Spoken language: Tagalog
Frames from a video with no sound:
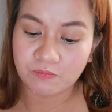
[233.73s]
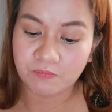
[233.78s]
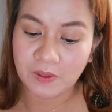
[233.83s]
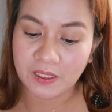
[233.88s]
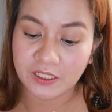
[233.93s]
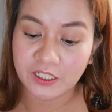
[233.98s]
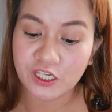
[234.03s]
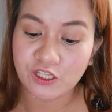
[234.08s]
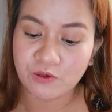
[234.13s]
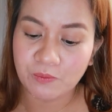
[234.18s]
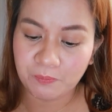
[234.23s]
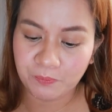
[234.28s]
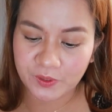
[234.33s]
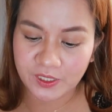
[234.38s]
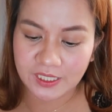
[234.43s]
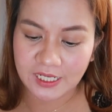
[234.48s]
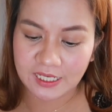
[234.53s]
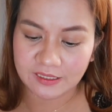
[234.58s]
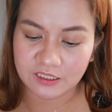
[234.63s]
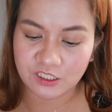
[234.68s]
pag
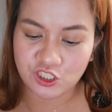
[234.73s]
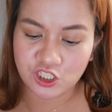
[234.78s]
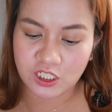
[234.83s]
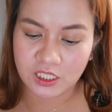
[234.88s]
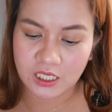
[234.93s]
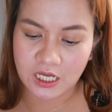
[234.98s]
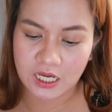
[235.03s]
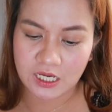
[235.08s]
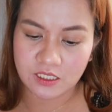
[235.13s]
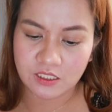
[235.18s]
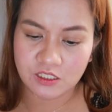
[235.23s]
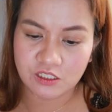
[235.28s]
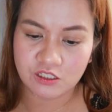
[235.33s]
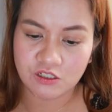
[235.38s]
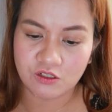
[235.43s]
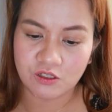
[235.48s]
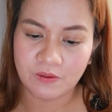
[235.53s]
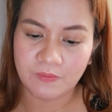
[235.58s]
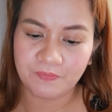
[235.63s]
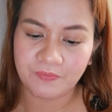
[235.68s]
kinumpare natin siya, guys.
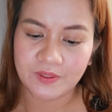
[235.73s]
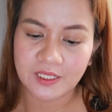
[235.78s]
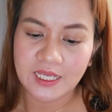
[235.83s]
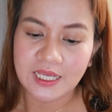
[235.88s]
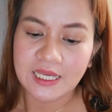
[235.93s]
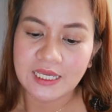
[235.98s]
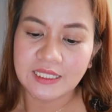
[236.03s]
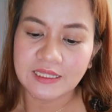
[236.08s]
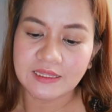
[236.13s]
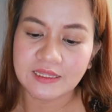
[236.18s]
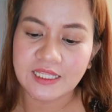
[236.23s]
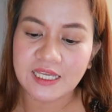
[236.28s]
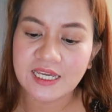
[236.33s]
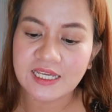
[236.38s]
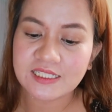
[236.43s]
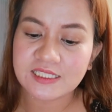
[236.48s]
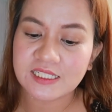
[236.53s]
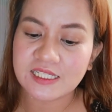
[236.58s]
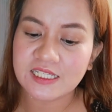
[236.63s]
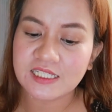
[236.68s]
So,
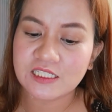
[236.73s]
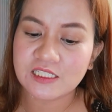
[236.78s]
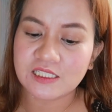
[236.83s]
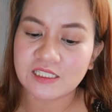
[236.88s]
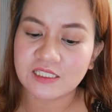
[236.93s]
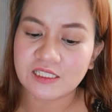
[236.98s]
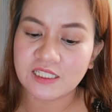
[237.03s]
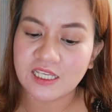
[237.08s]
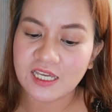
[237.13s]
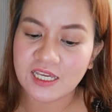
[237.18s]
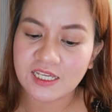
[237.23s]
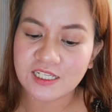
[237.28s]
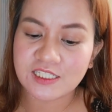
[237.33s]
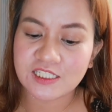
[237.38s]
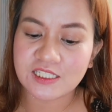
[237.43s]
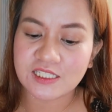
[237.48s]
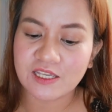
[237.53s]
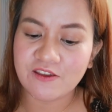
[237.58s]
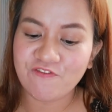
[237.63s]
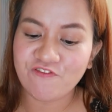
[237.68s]
This is
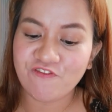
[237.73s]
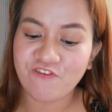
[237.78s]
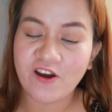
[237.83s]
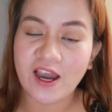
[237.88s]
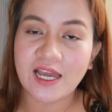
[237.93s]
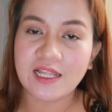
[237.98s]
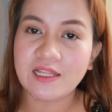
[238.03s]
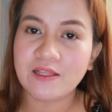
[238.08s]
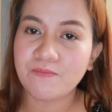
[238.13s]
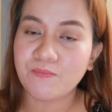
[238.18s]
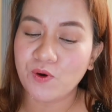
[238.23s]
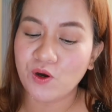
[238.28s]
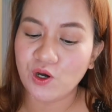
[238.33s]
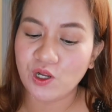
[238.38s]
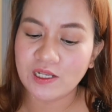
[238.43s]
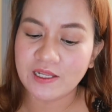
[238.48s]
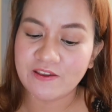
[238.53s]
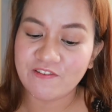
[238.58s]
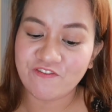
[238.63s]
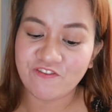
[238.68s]
this
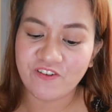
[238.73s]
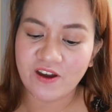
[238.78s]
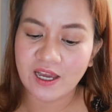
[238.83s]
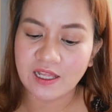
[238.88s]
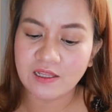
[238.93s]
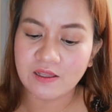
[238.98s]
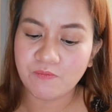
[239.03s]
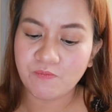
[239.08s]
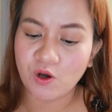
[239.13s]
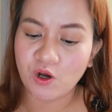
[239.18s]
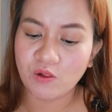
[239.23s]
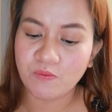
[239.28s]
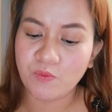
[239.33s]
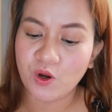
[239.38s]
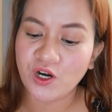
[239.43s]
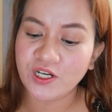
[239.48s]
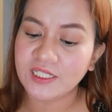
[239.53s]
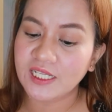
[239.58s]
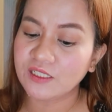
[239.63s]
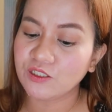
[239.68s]
infallible, infallible
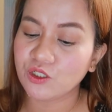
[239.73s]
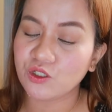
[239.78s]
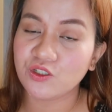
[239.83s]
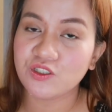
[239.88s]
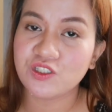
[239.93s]
more than